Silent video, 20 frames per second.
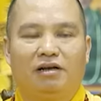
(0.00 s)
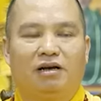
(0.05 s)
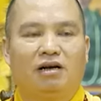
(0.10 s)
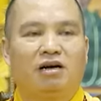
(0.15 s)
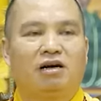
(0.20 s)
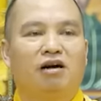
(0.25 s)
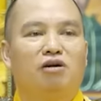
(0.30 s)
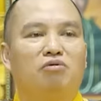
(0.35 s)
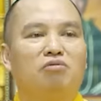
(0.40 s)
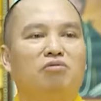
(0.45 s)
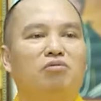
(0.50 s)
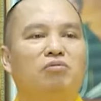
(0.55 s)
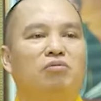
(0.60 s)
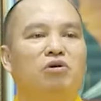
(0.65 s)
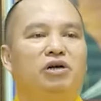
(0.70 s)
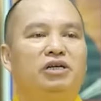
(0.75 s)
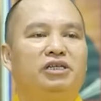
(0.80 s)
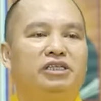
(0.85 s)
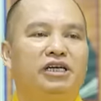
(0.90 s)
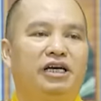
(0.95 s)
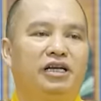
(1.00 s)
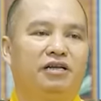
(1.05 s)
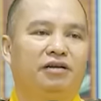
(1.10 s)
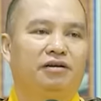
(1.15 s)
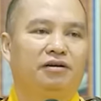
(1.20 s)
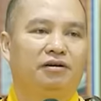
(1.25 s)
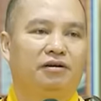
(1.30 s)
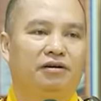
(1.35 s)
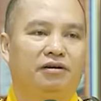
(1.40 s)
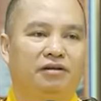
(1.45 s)
không muốn chết
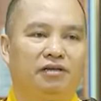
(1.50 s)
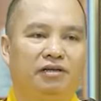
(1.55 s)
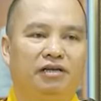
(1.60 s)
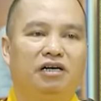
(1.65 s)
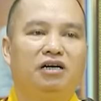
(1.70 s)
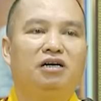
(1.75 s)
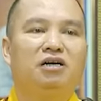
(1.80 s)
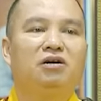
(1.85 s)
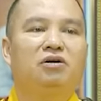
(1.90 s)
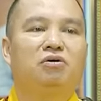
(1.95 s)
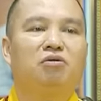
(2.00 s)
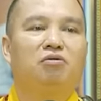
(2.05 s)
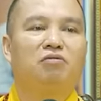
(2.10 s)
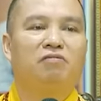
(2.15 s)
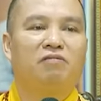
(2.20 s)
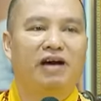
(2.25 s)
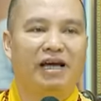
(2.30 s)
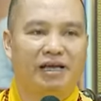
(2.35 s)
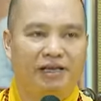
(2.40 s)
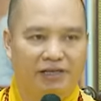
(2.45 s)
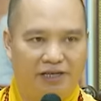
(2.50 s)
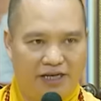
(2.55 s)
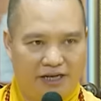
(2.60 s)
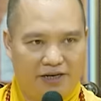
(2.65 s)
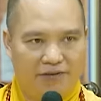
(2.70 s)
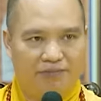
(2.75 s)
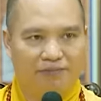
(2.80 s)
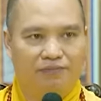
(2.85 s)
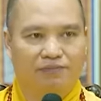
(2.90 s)
nhưng cũng phải chết